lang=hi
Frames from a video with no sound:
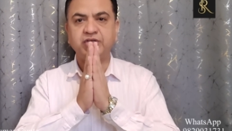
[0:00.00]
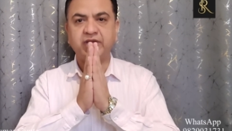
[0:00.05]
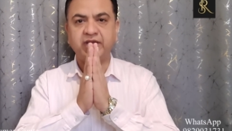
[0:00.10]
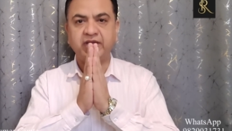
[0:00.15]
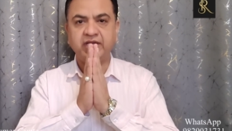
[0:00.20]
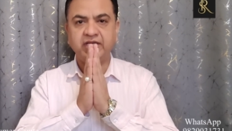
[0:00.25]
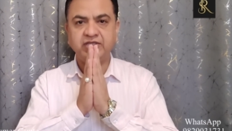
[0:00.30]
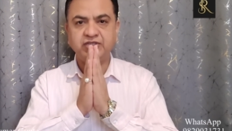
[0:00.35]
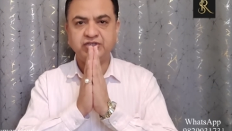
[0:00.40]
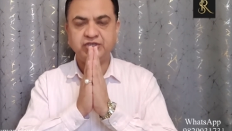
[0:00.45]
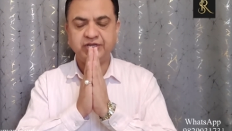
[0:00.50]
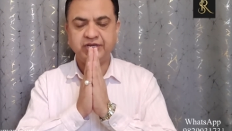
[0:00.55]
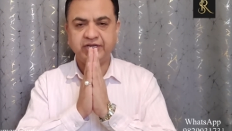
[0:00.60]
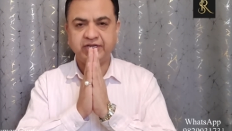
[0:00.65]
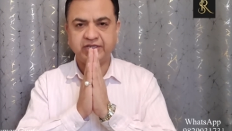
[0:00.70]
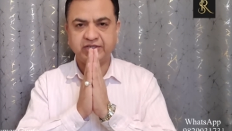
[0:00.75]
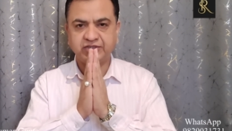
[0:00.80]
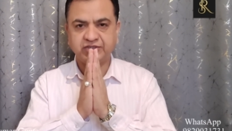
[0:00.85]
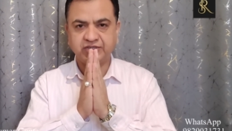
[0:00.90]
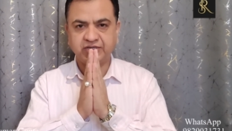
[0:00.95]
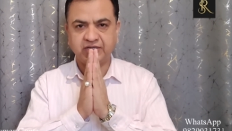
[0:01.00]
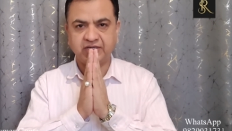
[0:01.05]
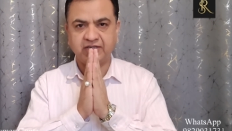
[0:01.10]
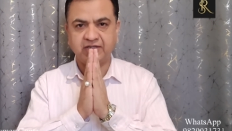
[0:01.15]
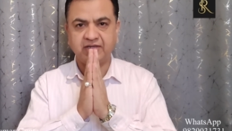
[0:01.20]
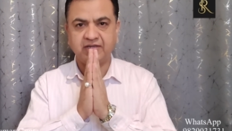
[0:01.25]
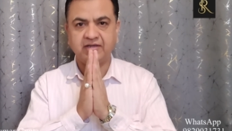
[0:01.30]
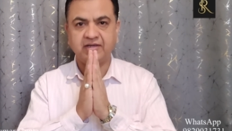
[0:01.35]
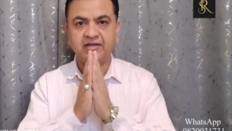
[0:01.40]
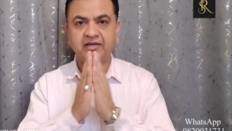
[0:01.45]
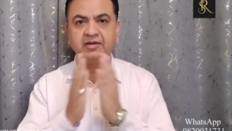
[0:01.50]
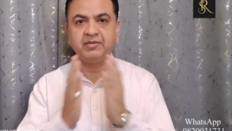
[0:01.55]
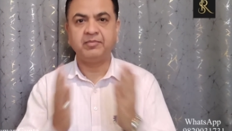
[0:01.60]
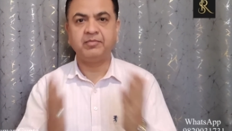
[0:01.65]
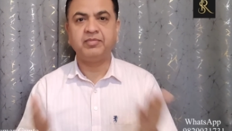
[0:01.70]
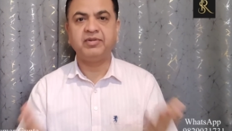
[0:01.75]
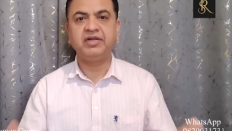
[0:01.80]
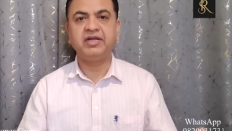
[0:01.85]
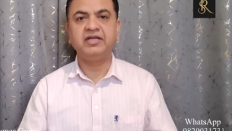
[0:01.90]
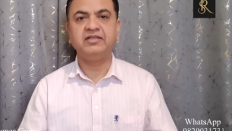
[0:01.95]
जय श्री कृष्णा
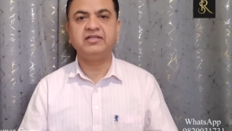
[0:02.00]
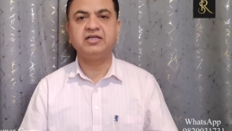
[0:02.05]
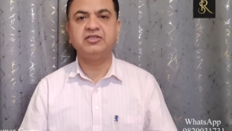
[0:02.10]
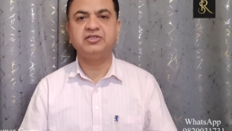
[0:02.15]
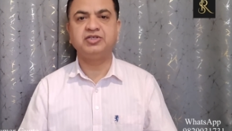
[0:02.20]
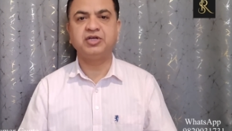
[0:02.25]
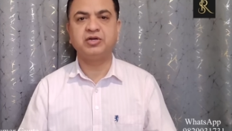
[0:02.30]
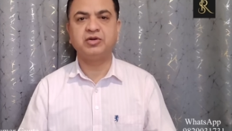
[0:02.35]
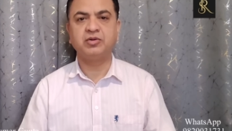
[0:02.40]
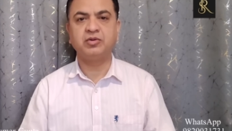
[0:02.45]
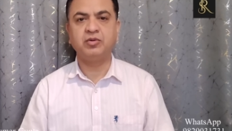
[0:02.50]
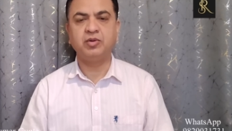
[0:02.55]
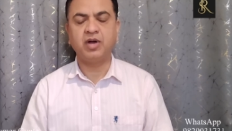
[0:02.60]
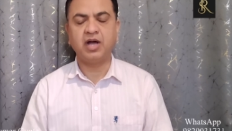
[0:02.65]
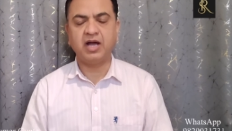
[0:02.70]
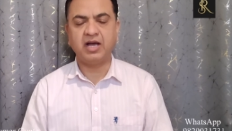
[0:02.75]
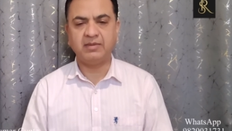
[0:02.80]
प्रिय दर्शकों